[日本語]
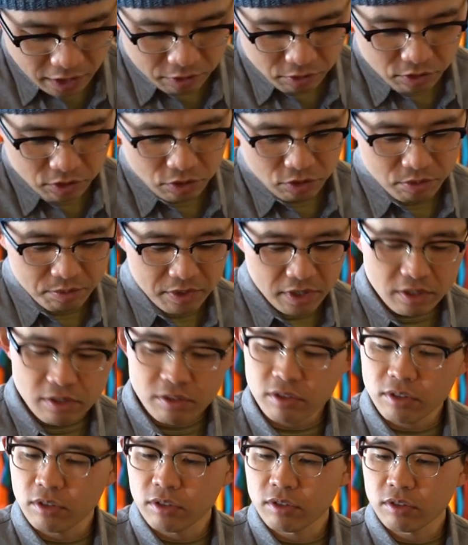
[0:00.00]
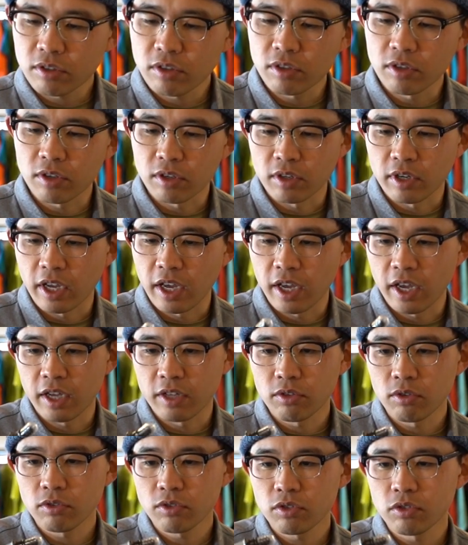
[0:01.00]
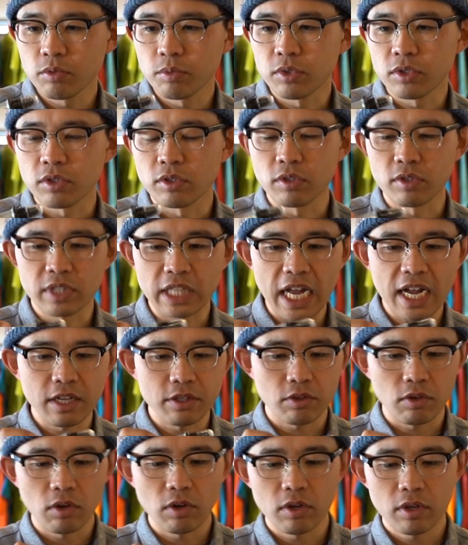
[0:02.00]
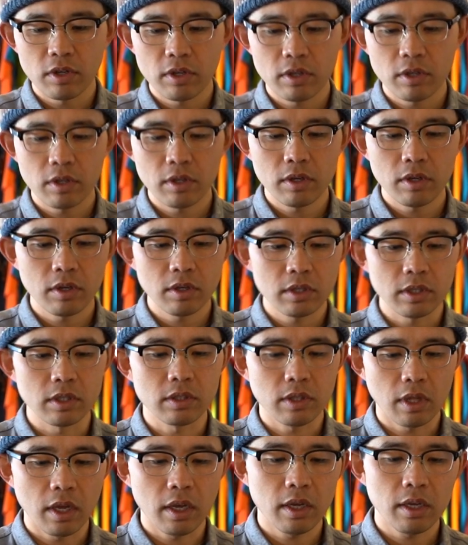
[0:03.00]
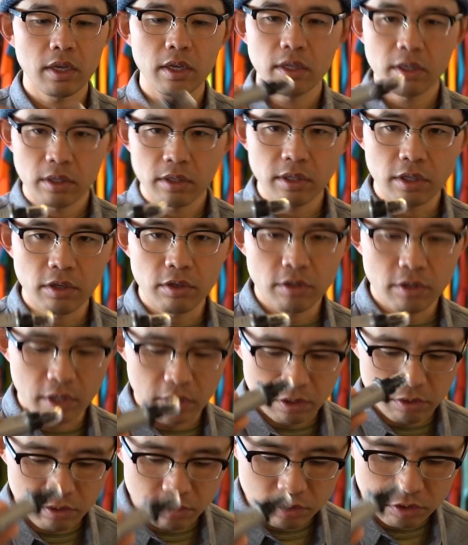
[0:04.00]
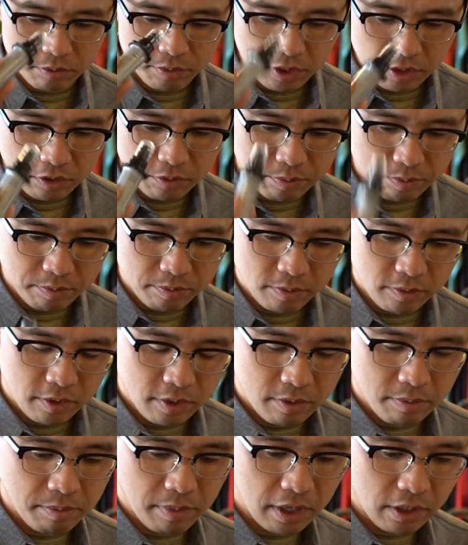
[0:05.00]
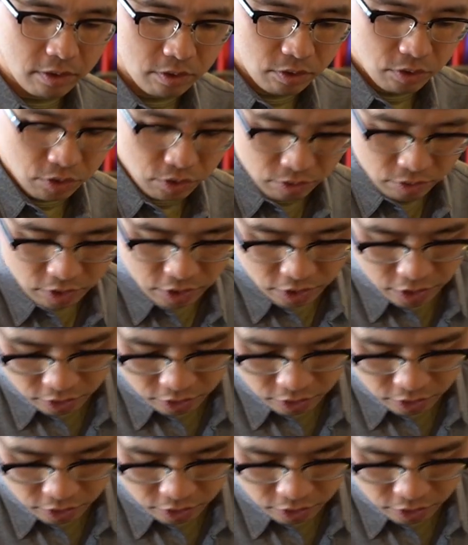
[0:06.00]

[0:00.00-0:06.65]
あとチューブレス用の、ノーチューブスのダートですねっていうチューブレスパンク修理